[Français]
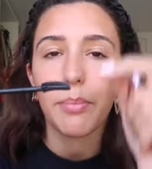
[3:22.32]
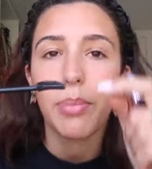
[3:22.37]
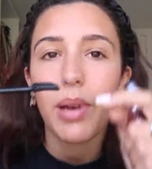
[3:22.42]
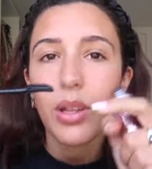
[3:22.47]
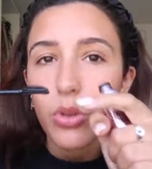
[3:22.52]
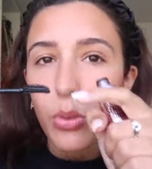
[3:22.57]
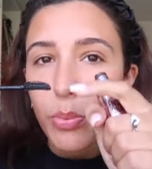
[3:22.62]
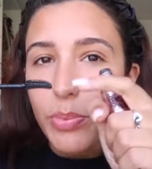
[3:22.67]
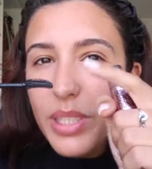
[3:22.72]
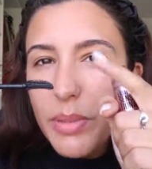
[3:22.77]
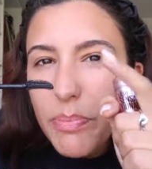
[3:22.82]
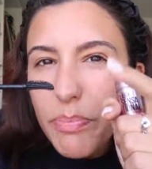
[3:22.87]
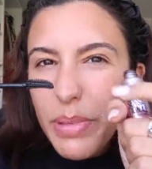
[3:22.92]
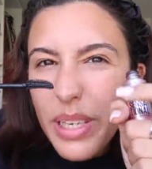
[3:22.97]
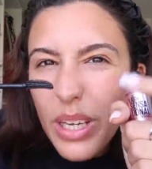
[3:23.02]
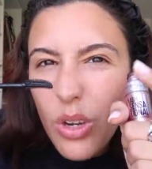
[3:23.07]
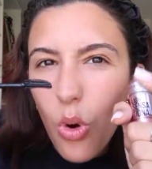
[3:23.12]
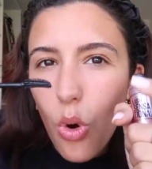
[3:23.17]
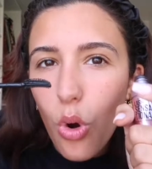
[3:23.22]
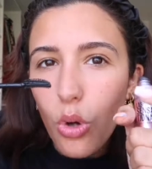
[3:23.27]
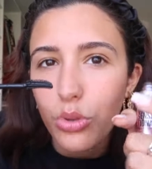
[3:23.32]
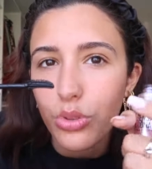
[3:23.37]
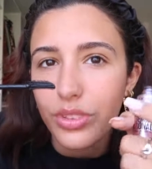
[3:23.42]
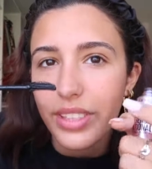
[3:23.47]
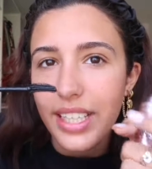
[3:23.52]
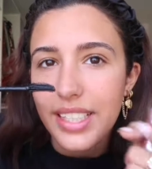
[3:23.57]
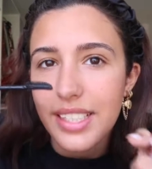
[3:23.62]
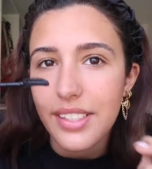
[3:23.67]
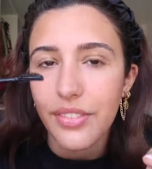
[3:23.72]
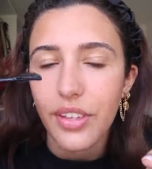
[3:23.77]
Il y a plein de petits picots de
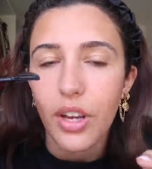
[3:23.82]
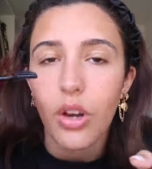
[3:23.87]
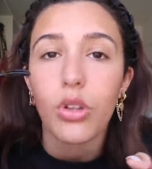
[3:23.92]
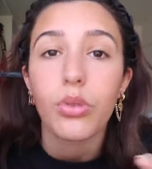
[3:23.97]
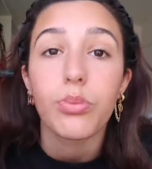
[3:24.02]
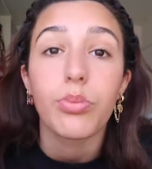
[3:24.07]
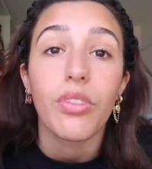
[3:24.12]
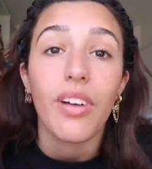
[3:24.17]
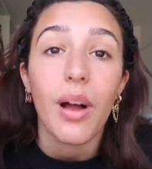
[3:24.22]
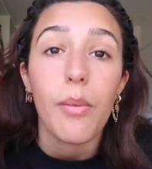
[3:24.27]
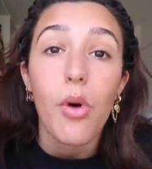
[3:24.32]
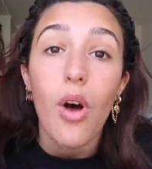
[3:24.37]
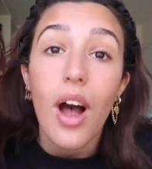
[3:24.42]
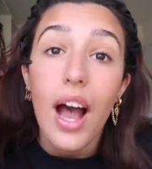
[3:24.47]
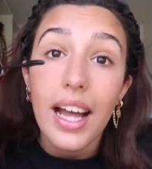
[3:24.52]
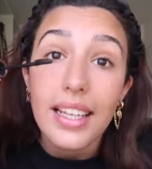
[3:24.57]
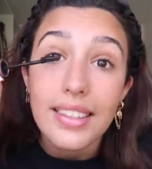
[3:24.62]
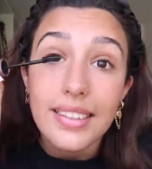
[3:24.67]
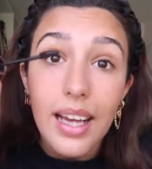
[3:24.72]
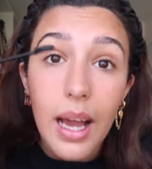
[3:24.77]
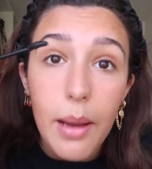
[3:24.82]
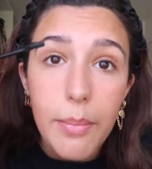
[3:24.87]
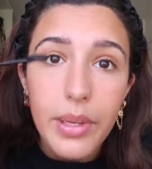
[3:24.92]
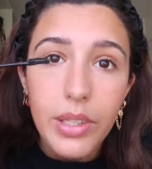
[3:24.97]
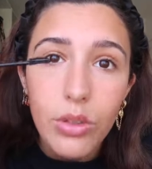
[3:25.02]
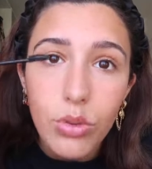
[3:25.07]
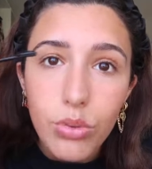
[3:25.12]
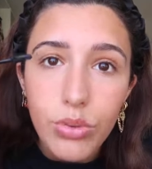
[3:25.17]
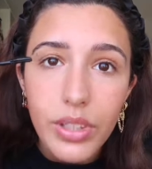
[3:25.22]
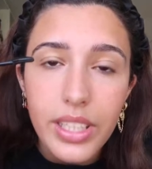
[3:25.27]
tailles différentes pour vraiment
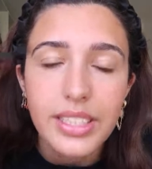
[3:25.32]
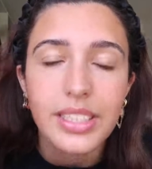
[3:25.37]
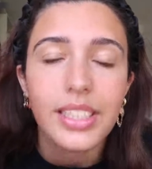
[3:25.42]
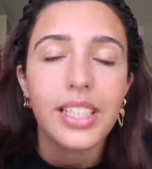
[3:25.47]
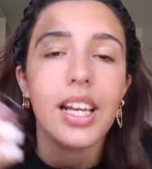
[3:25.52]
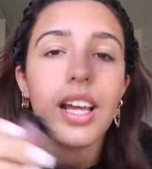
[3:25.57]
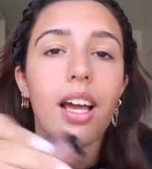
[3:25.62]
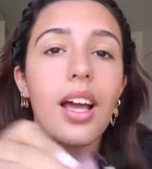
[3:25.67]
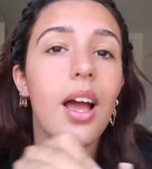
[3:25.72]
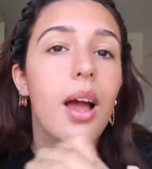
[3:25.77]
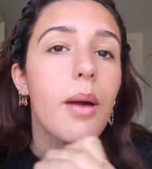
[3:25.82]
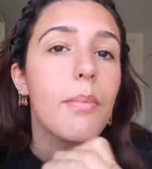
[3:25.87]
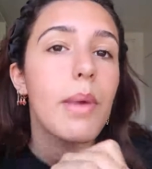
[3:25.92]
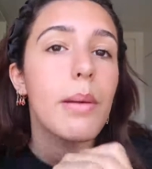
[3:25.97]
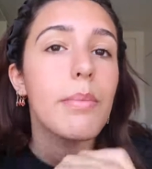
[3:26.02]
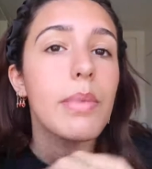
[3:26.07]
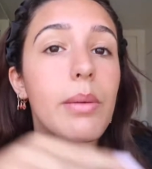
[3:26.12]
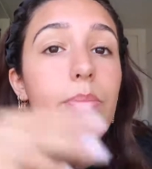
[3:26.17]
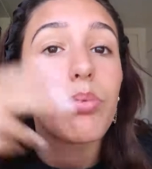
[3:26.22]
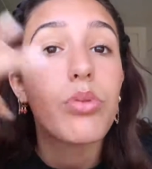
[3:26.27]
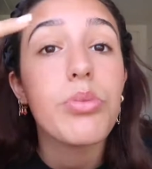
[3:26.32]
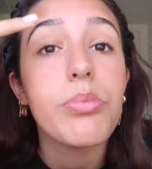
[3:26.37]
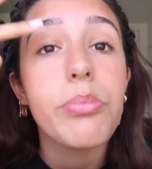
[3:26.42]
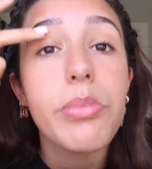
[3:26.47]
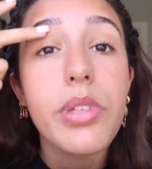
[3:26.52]
attraper tous les cils, même les plus